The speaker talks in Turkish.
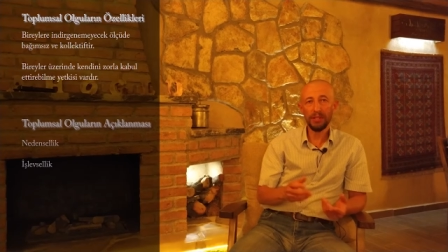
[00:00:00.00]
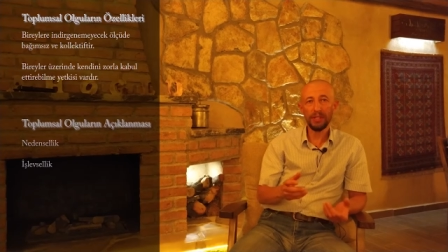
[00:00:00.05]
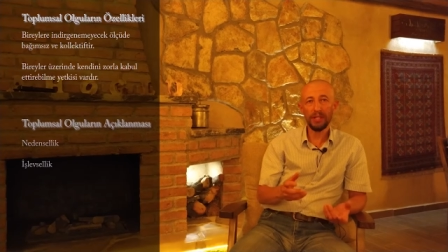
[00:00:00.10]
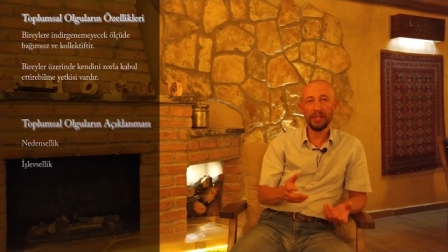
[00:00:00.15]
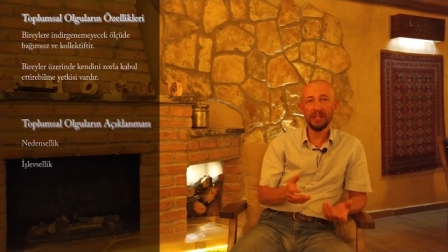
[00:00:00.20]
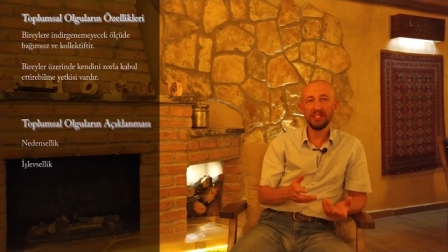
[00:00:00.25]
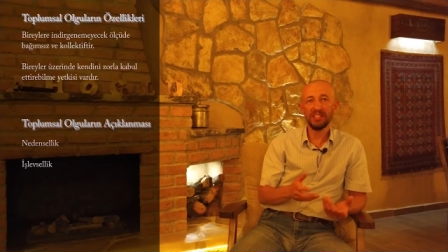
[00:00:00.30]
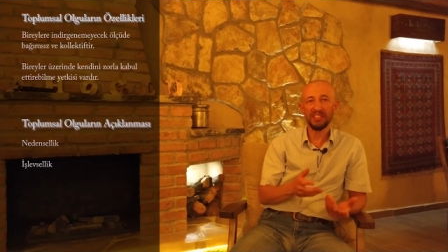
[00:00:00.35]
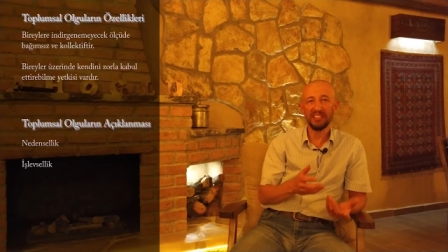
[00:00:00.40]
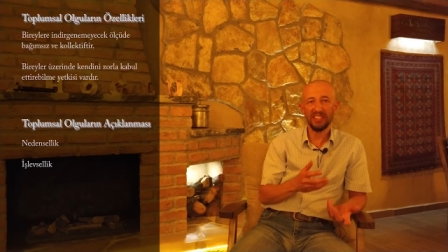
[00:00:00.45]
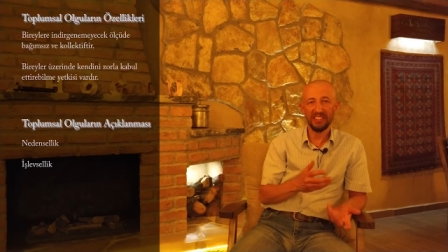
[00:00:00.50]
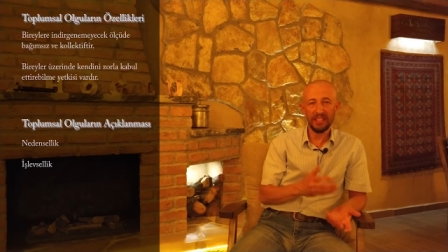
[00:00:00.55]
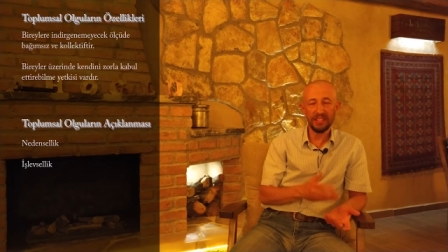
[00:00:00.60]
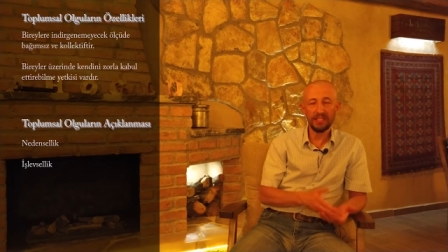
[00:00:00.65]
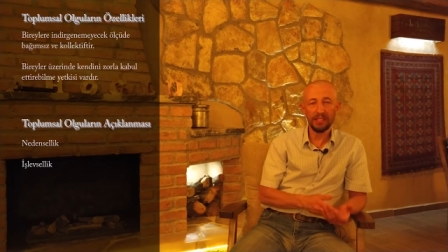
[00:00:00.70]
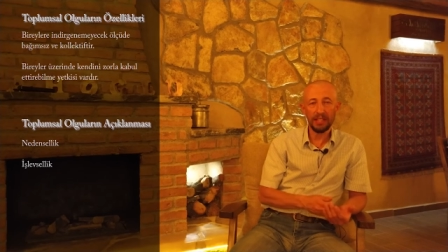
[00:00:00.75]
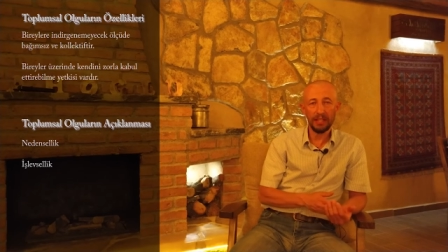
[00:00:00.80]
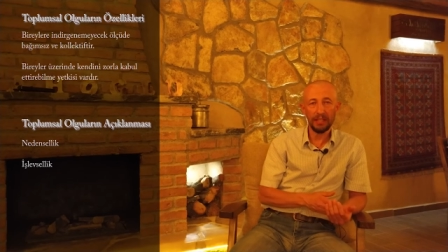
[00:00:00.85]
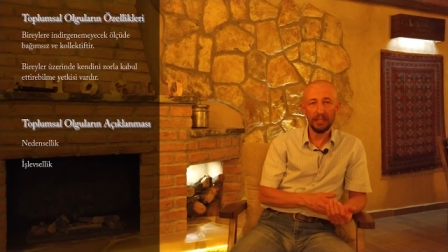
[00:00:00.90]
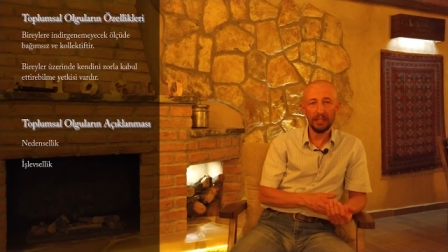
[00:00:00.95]
Bir tanesi
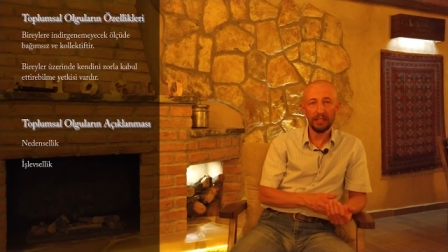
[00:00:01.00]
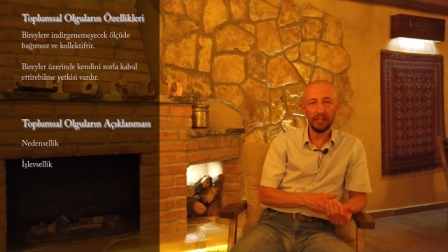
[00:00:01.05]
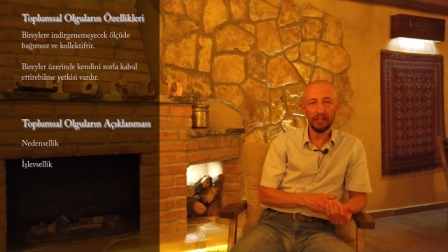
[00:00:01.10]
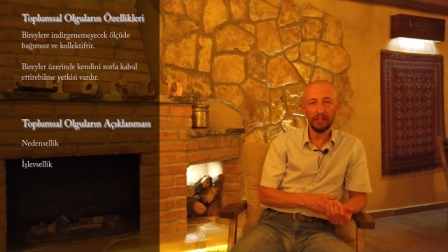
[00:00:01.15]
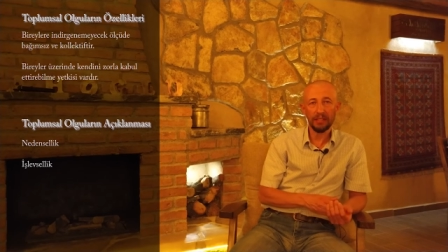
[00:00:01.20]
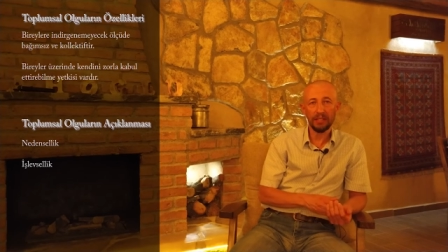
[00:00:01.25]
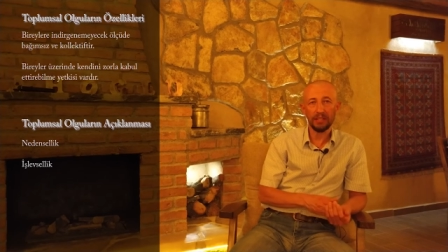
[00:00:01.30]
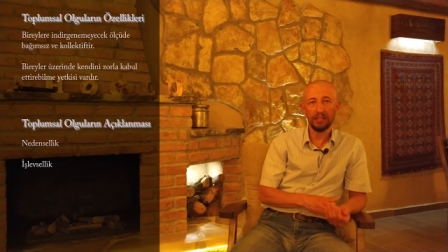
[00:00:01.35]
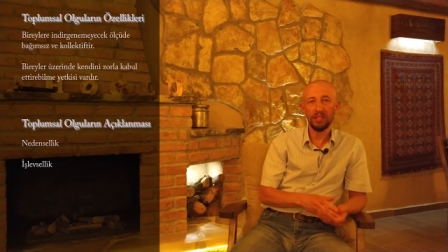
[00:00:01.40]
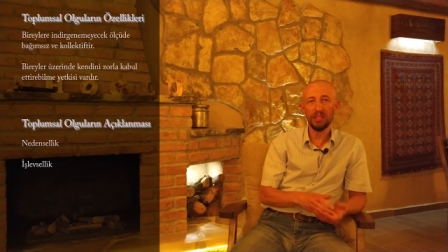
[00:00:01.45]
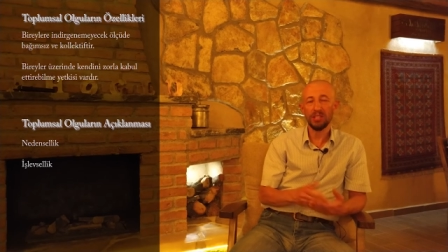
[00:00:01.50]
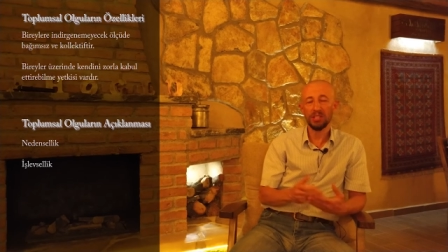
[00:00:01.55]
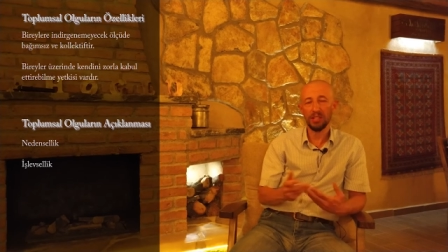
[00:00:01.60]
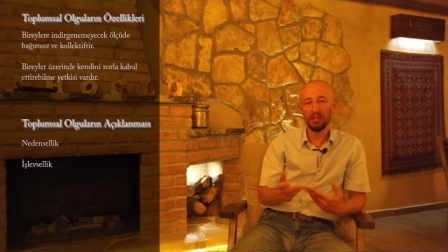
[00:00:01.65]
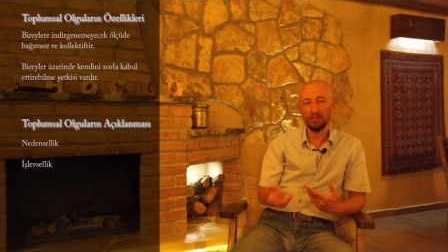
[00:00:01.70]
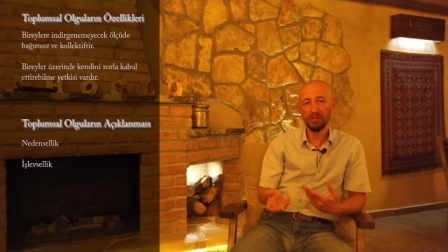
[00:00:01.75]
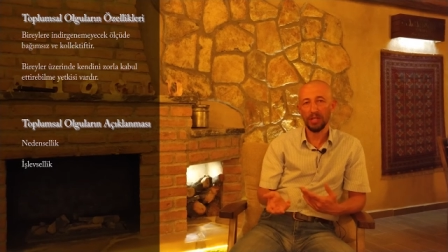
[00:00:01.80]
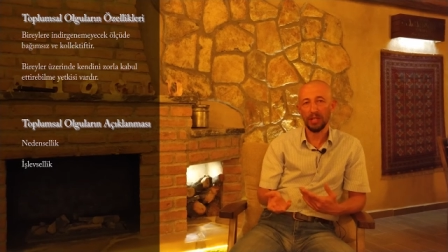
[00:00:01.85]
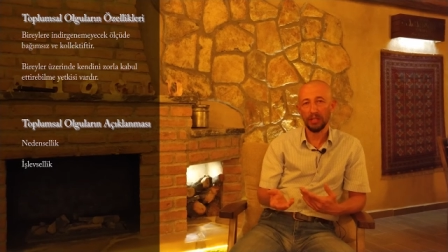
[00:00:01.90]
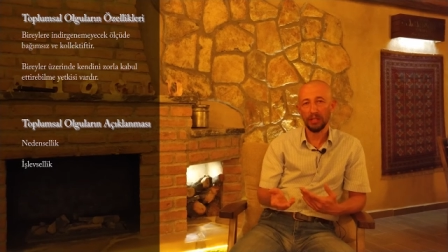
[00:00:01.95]
nedensellik, diğeri de
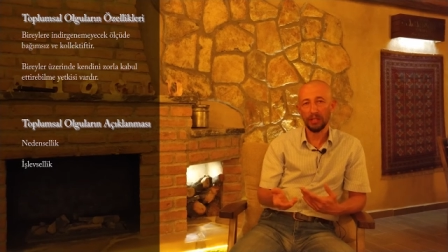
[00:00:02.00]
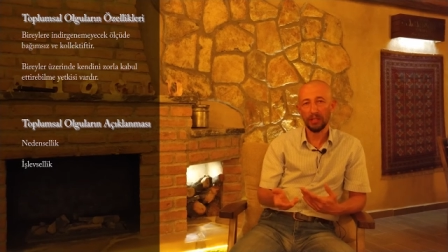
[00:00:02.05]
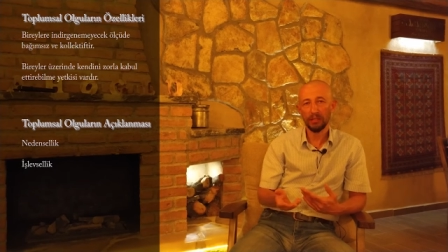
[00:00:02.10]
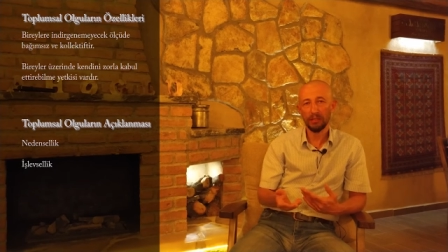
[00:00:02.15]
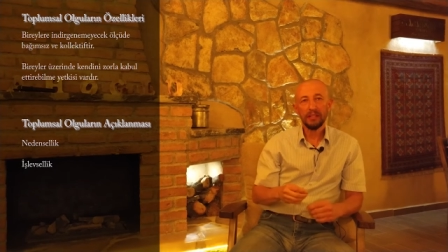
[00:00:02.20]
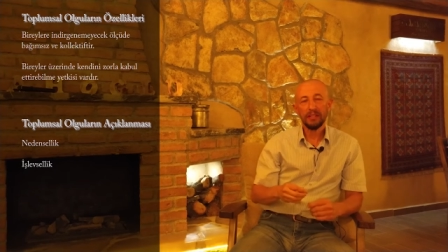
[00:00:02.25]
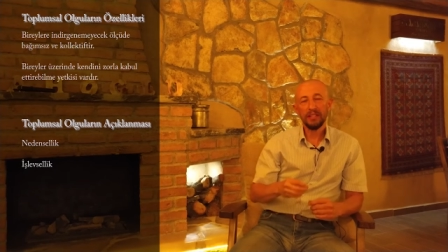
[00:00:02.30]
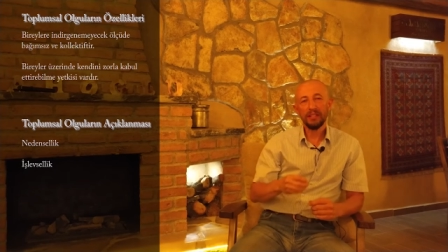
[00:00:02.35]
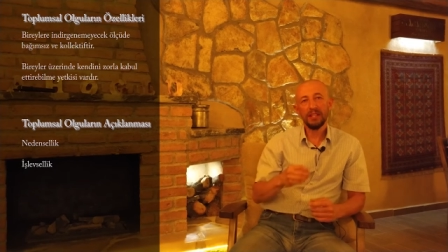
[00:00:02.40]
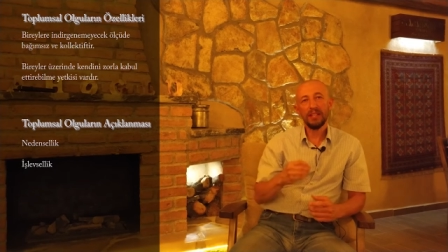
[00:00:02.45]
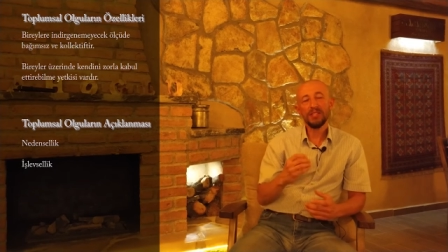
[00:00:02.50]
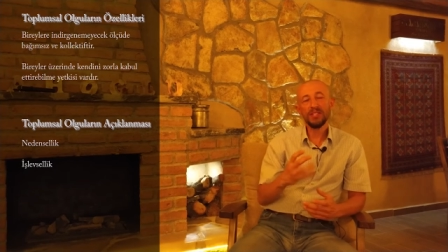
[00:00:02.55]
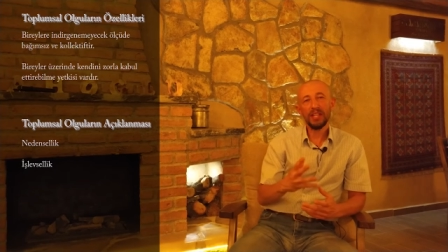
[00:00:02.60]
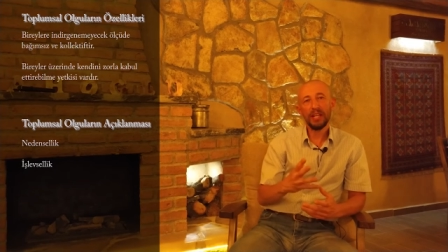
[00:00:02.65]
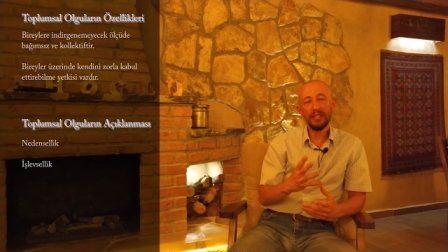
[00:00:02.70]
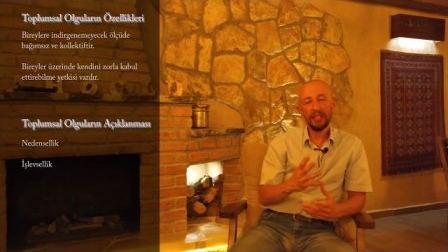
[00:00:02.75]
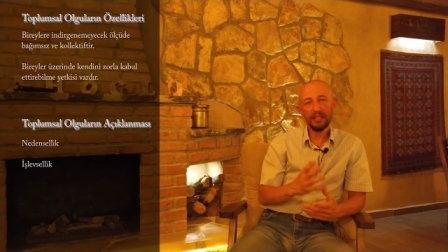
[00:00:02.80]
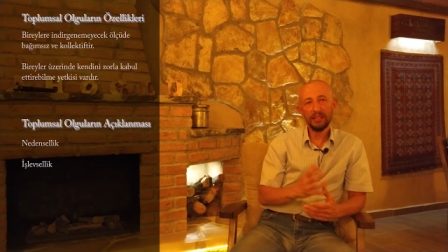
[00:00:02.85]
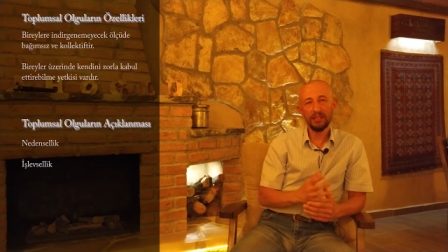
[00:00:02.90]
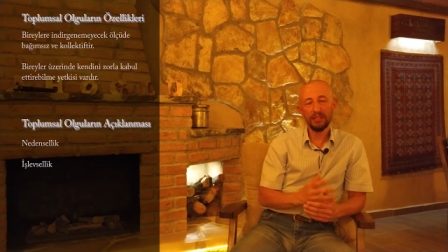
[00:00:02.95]
işlevsellik.
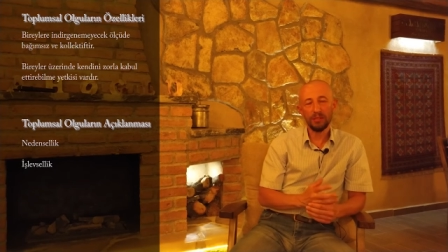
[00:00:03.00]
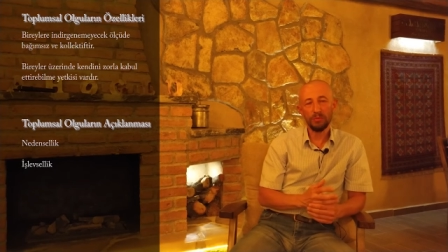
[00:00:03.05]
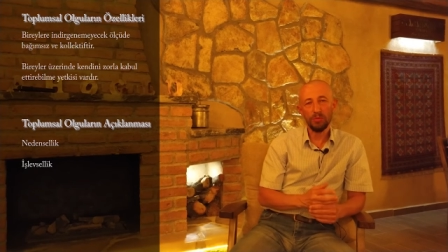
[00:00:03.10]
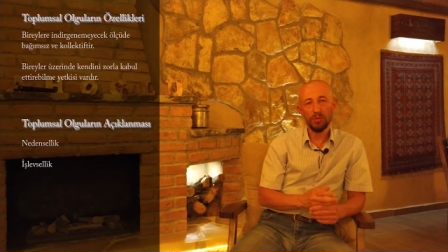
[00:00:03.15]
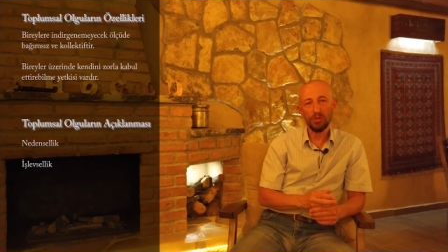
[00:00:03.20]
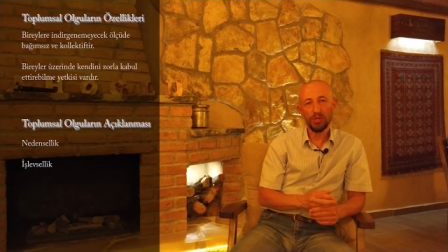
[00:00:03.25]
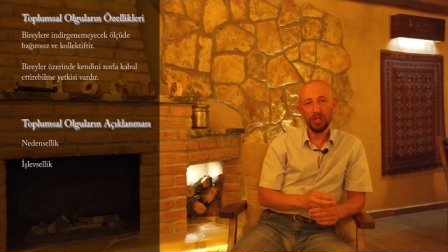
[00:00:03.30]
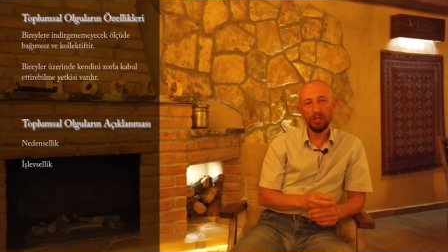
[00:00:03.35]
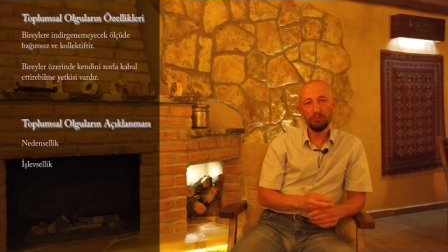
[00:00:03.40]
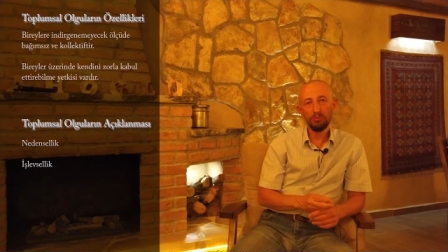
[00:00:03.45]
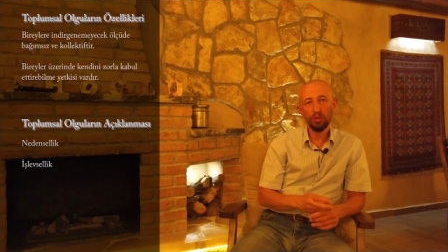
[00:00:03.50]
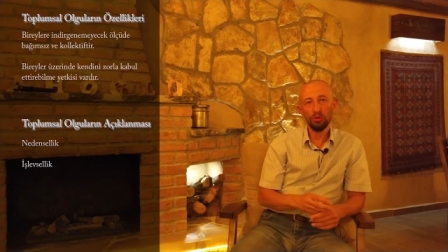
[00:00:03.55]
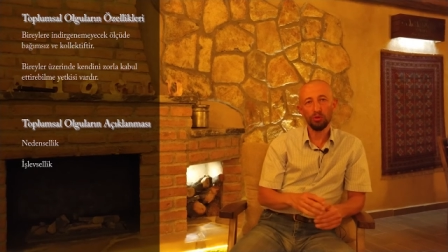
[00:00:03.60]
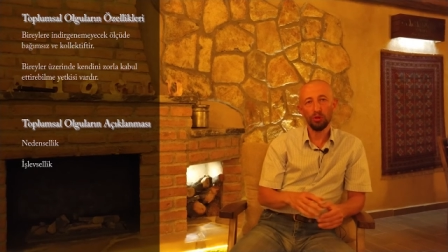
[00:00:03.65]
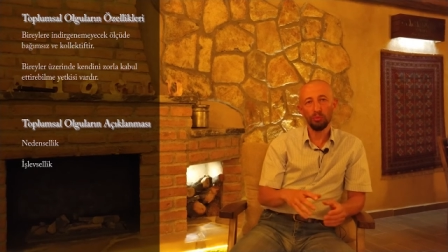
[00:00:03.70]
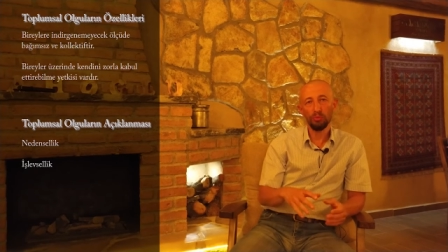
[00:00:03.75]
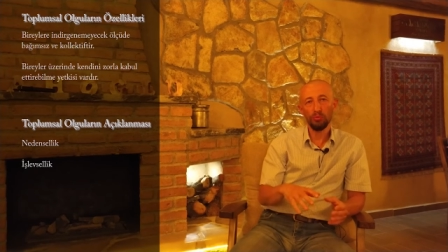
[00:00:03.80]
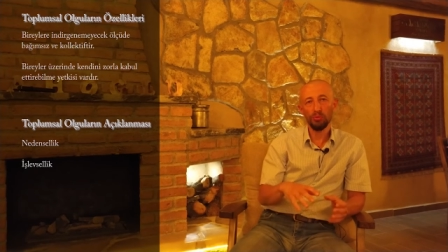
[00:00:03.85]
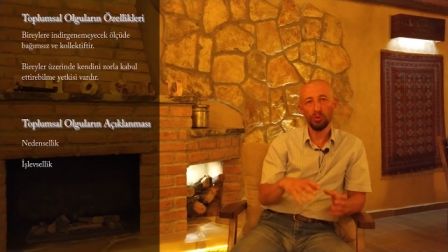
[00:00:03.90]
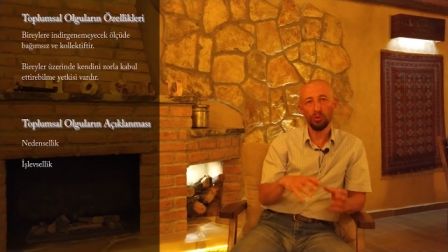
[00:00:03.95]
Nedensellik dediğimiz şey bir
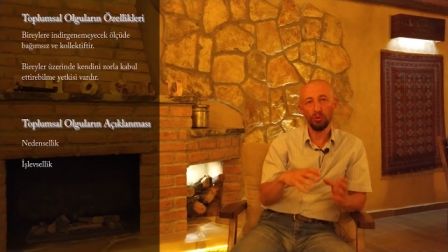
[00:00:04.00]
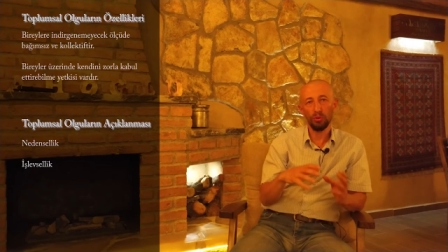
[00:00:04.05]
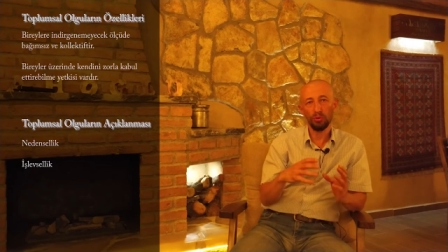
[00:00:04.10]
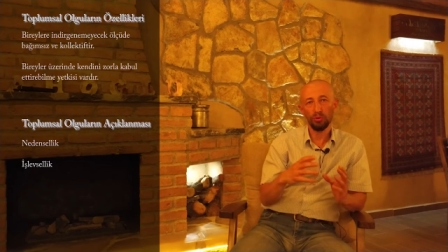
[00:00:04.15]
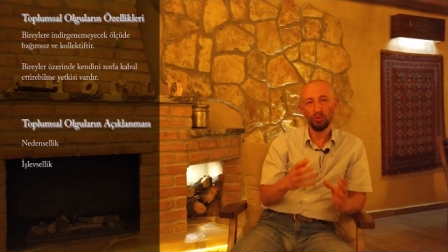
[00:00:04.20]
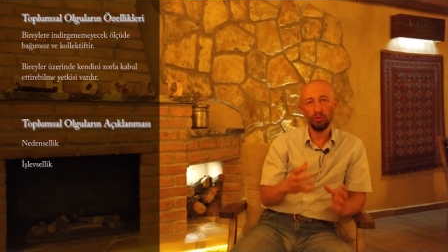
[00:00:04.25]
toplumsal